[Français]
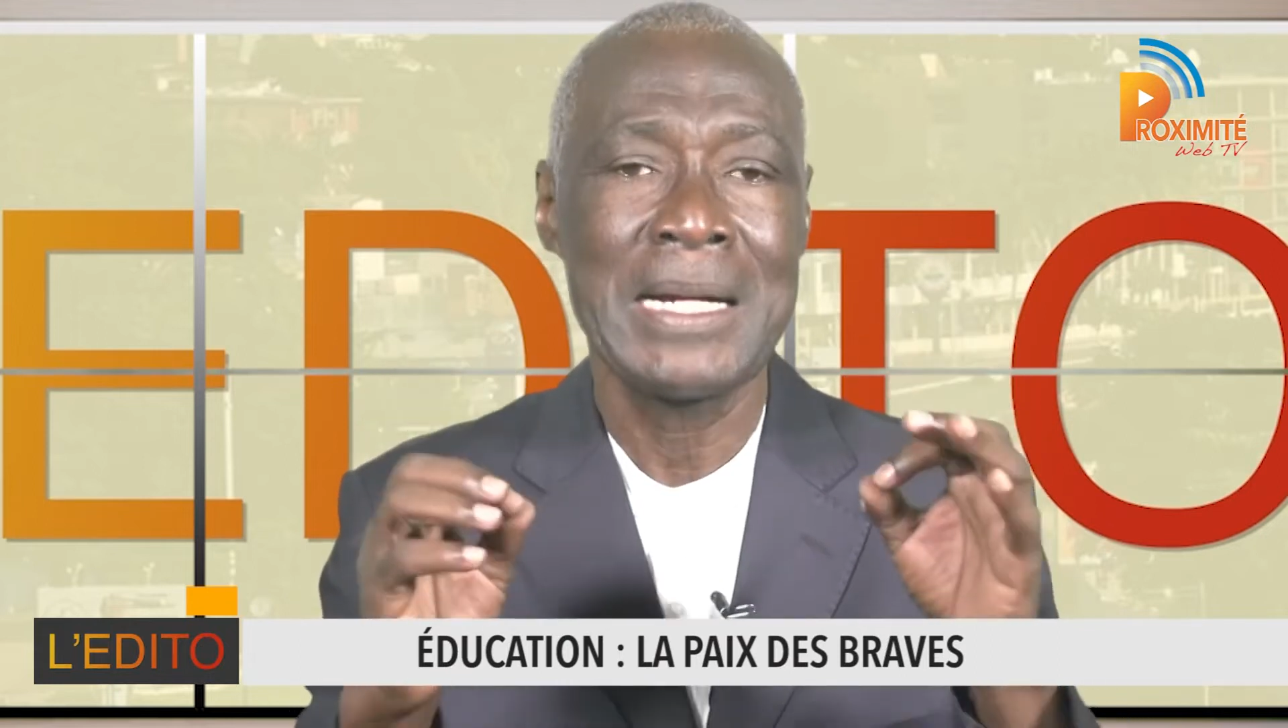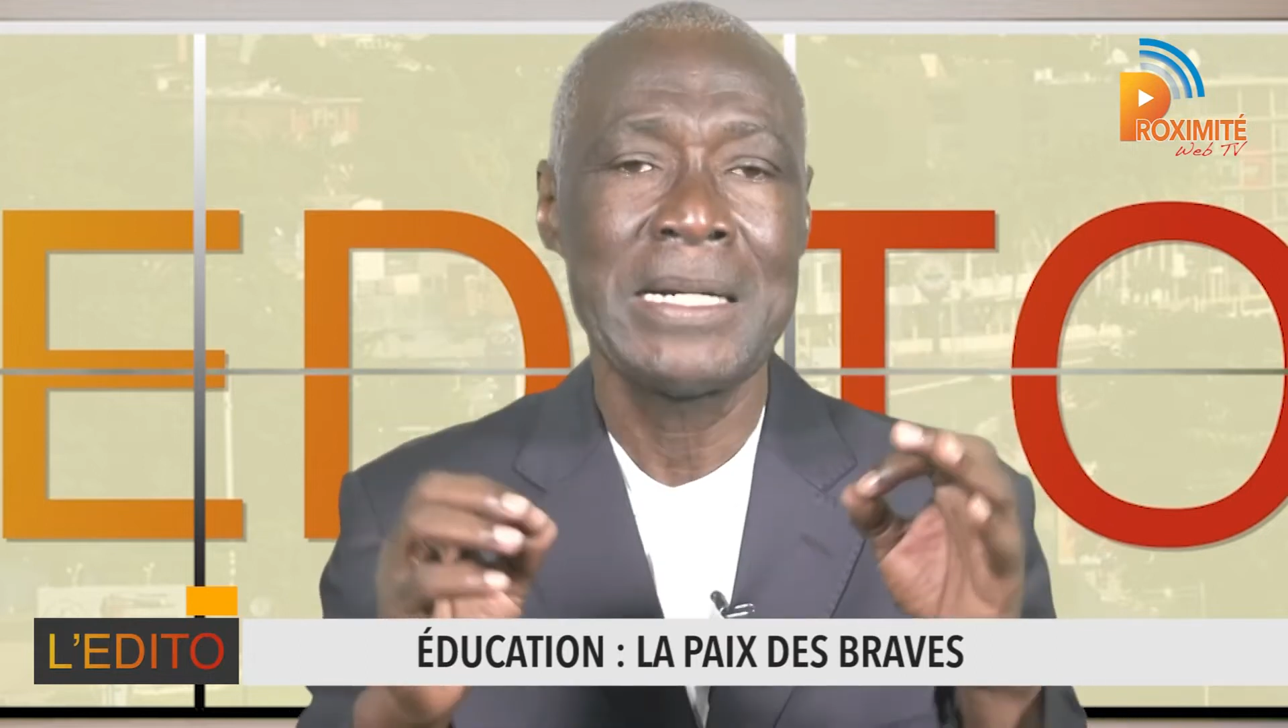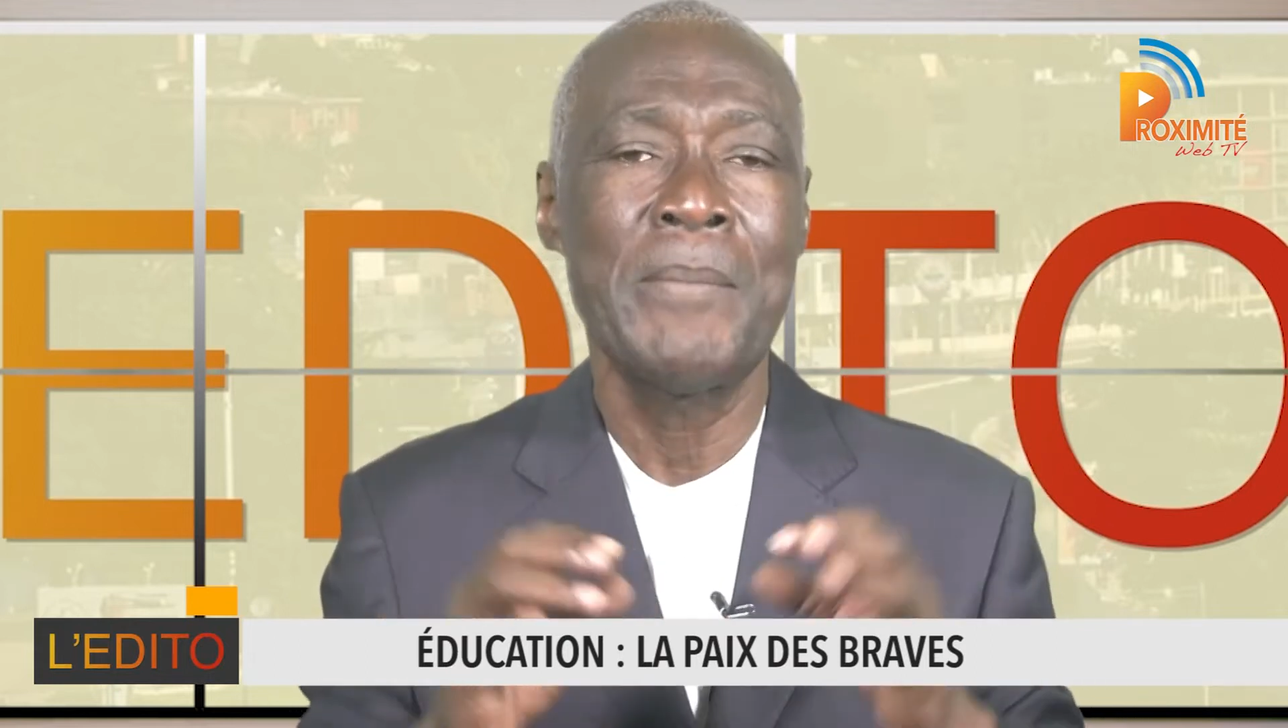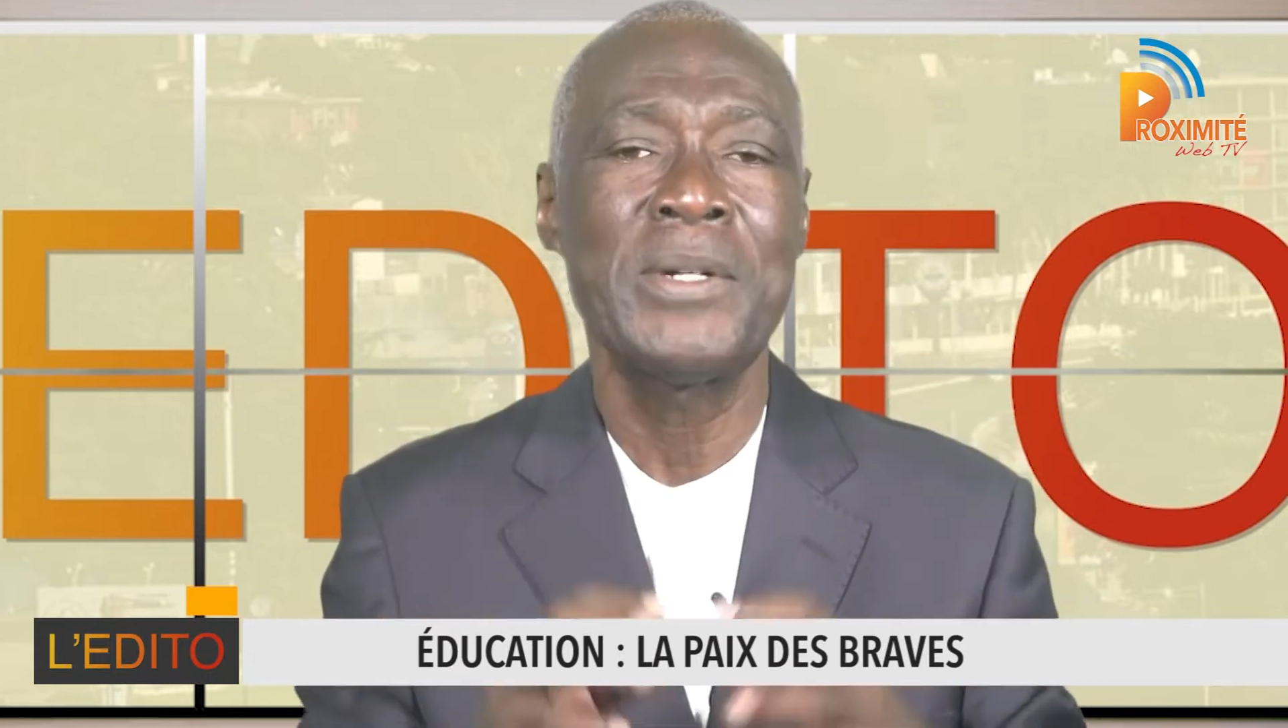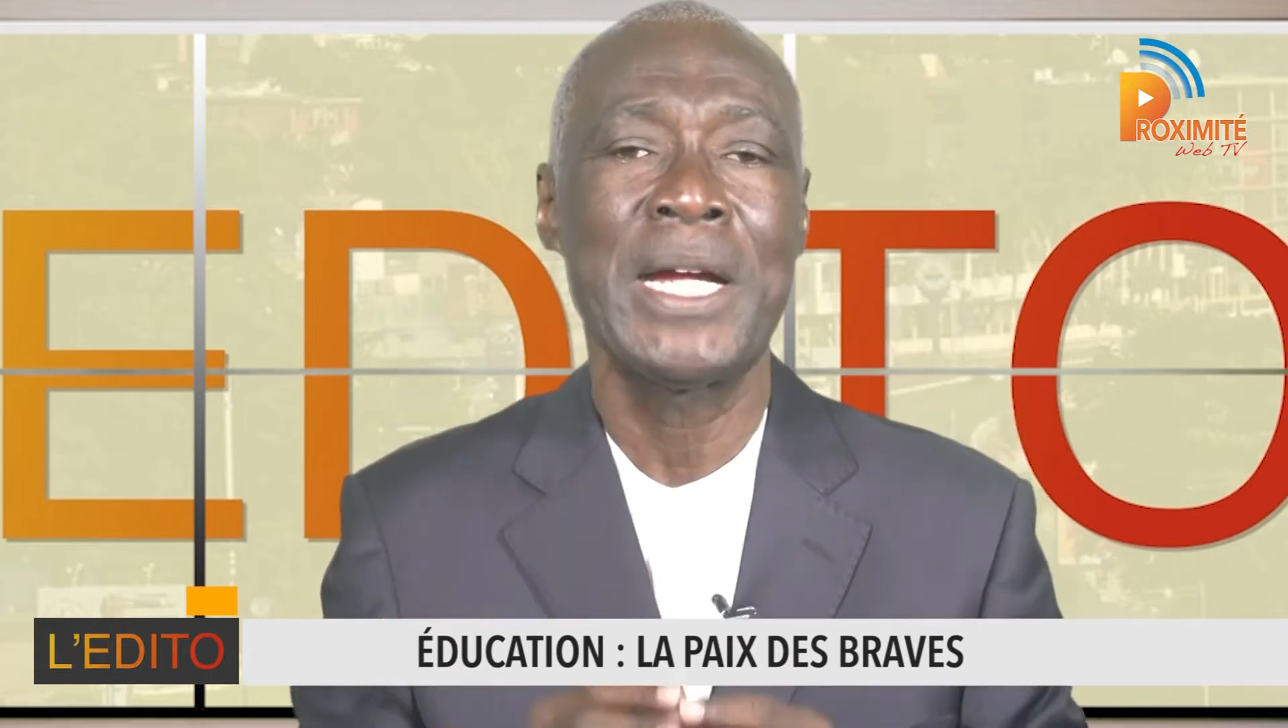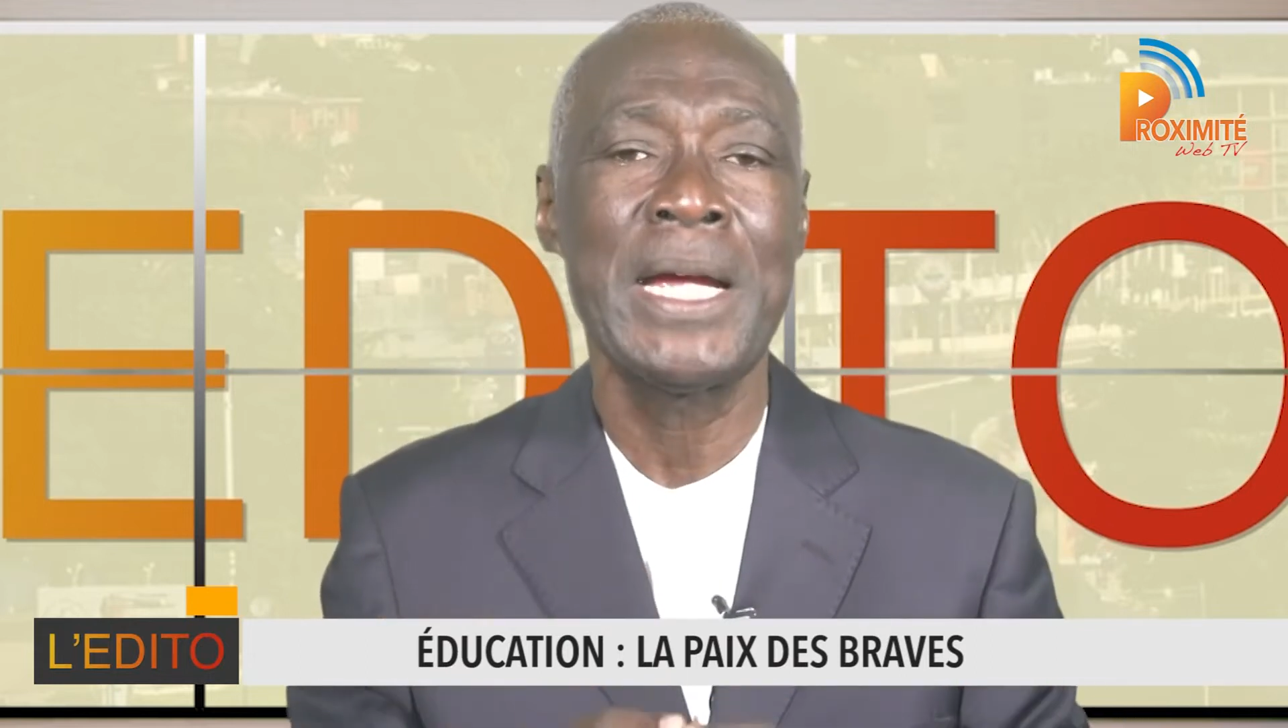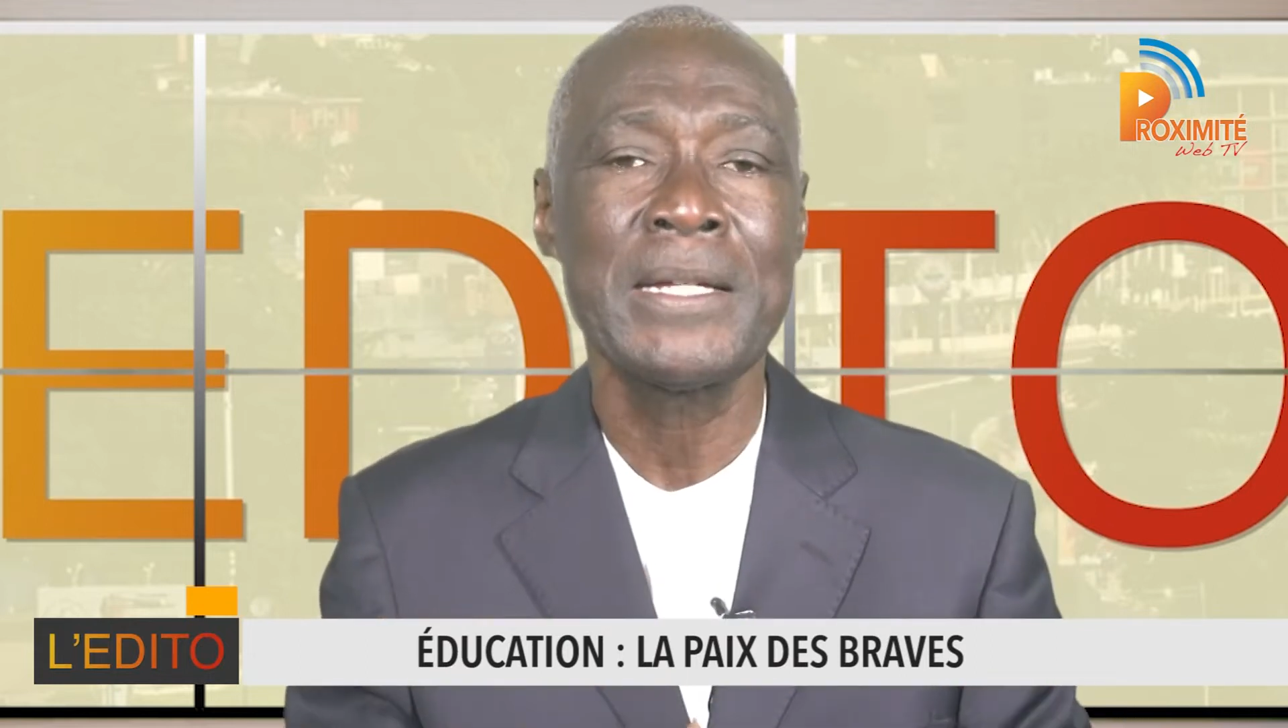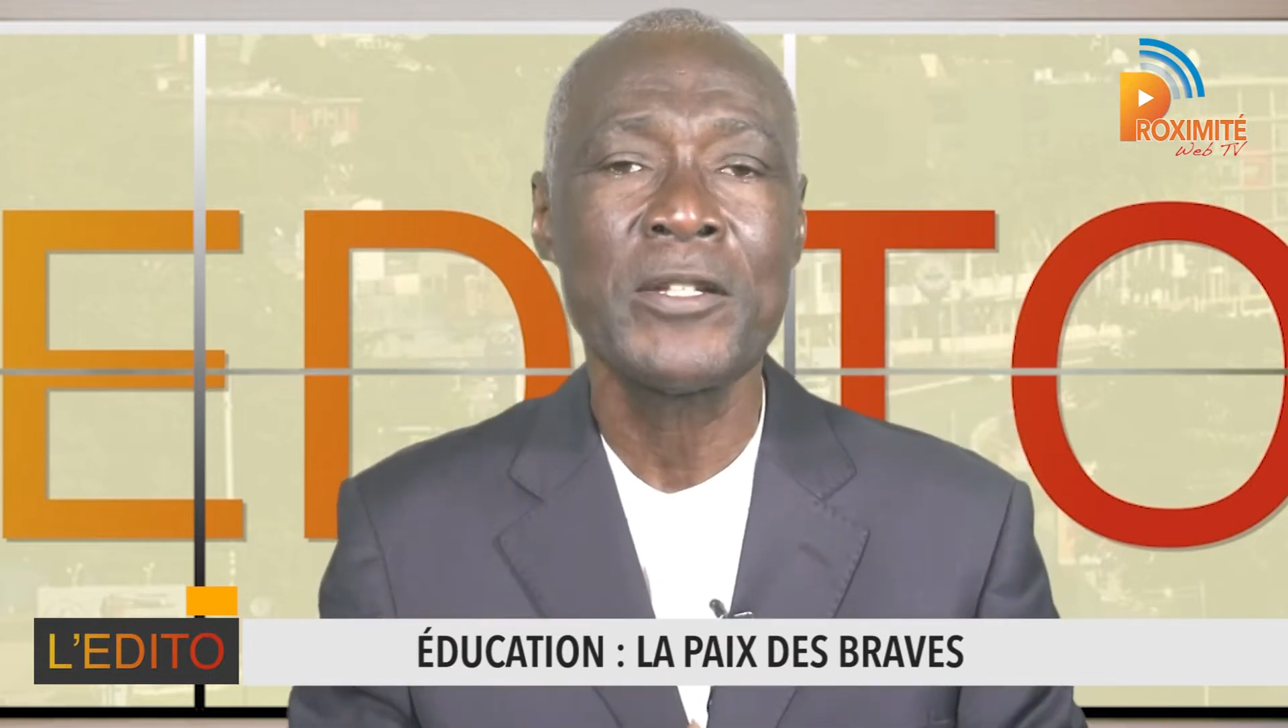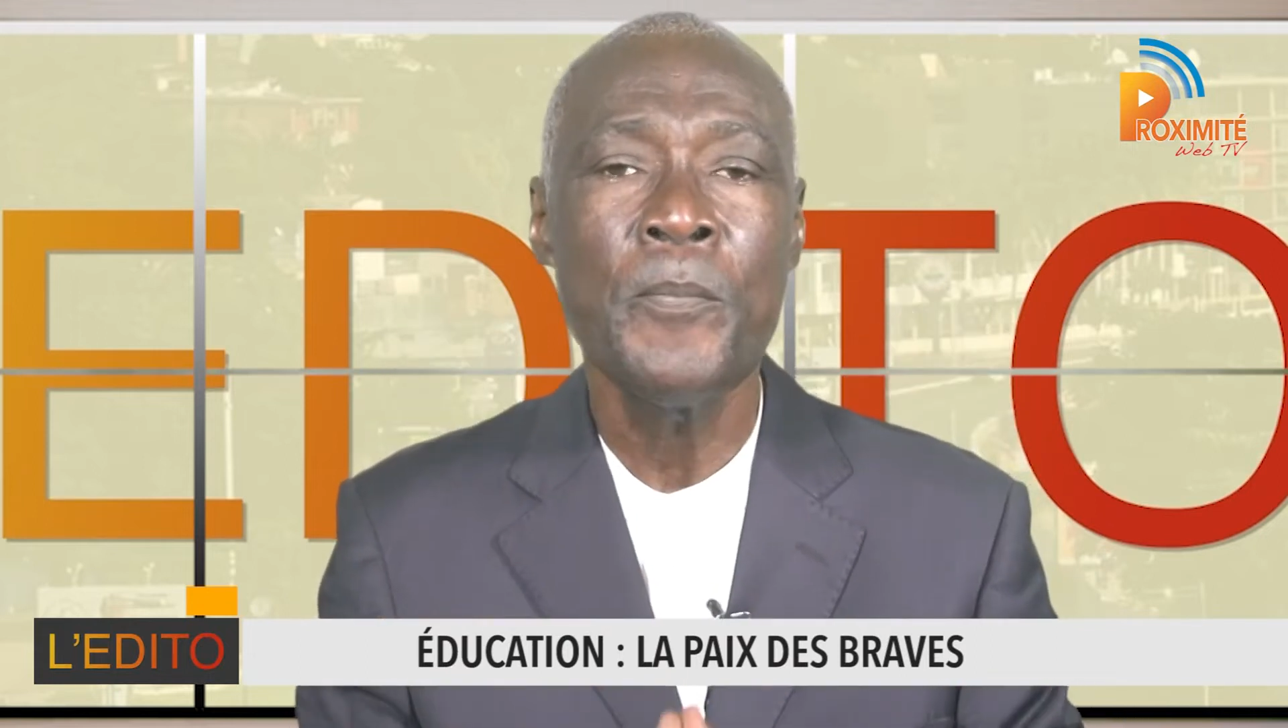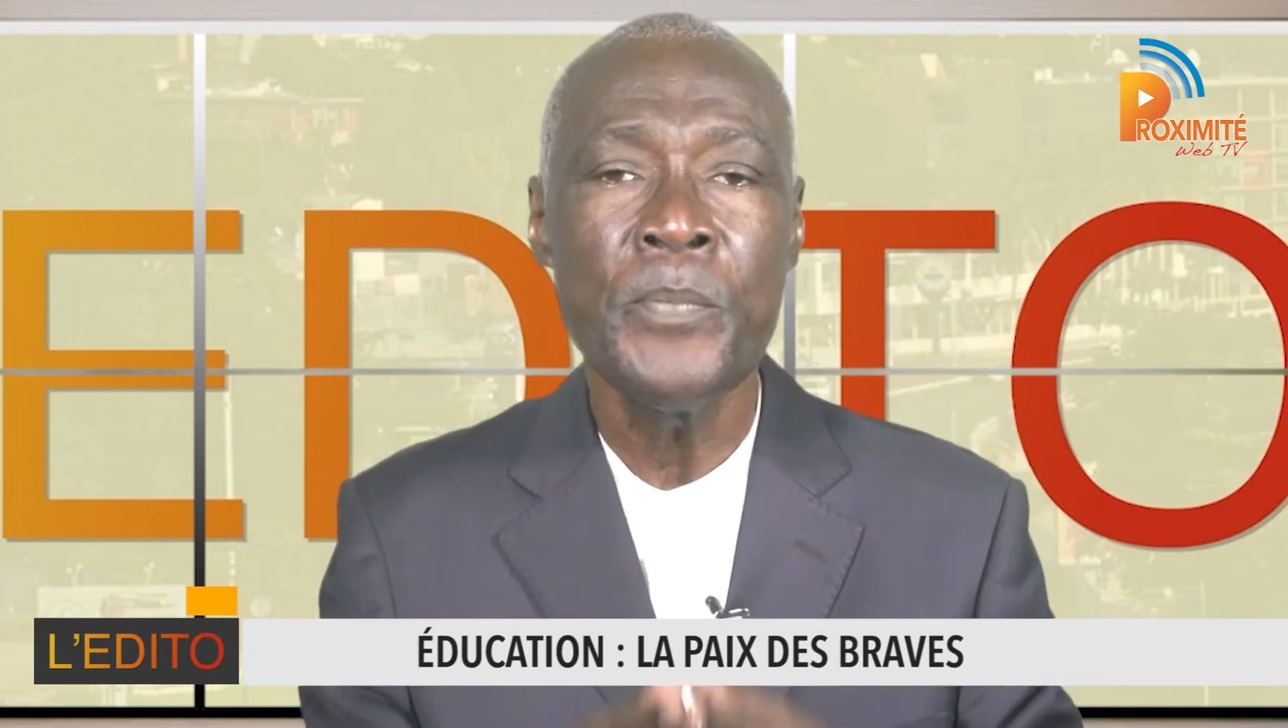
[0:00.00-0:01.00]

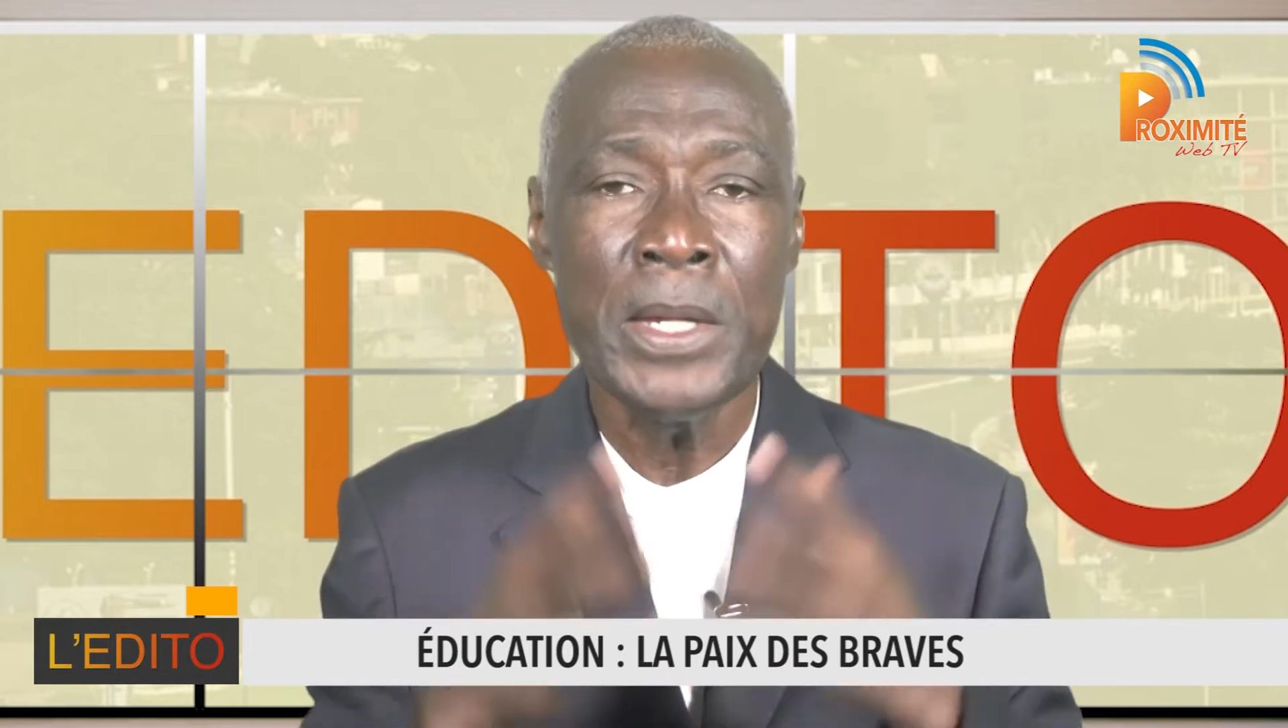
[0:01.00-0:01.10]
CNAMGS,